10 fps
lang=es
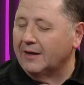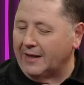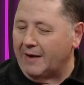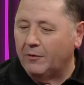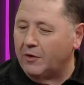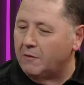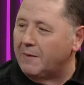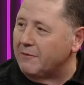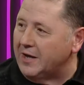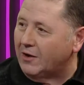que quedamos de los
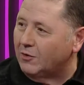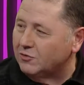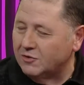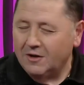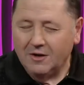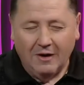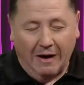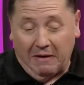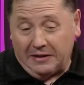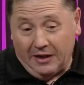más viejos,
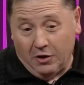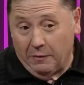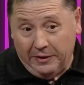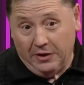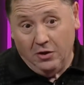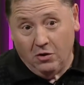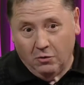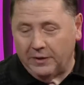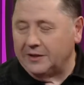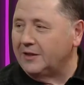habrá tenido
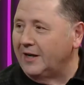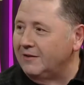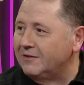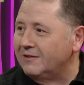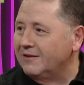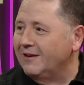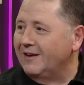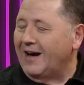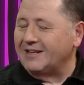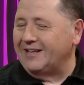22, 23. Claro, también.